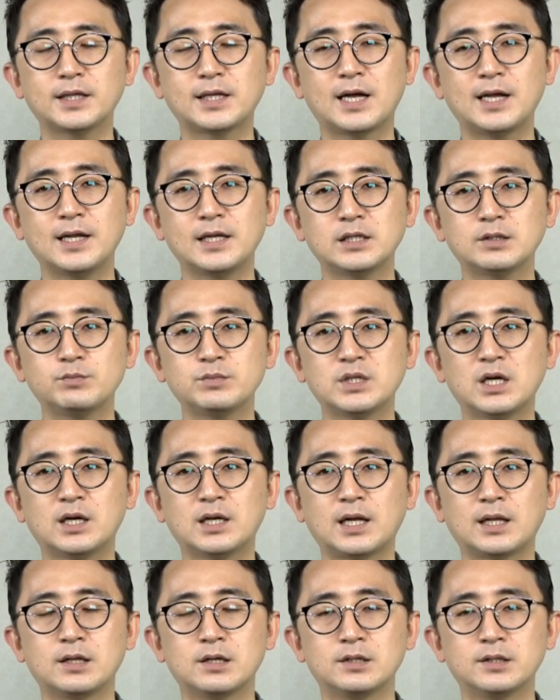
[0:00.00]
탄핵 심사가
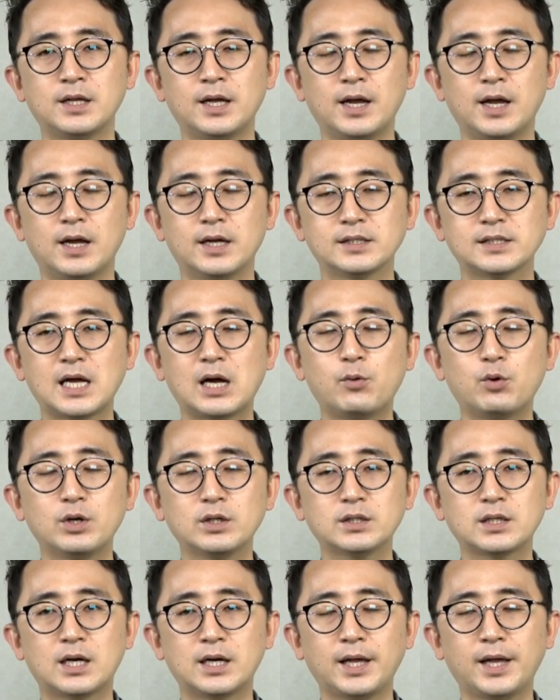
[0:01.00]
났는데
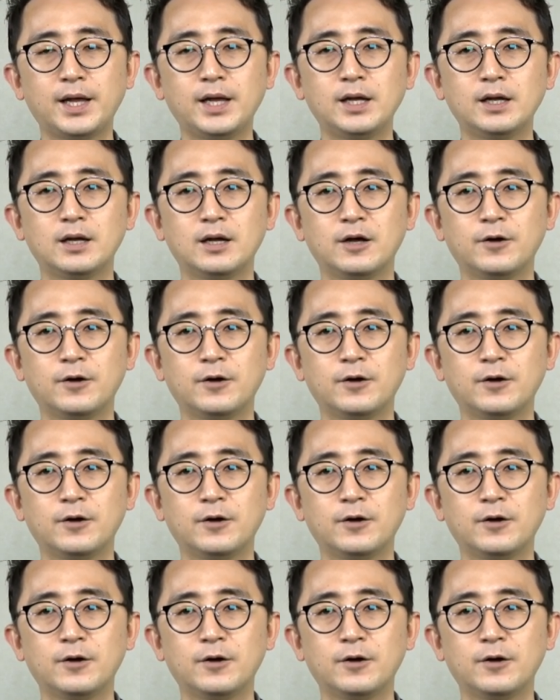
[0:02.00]
사월 달에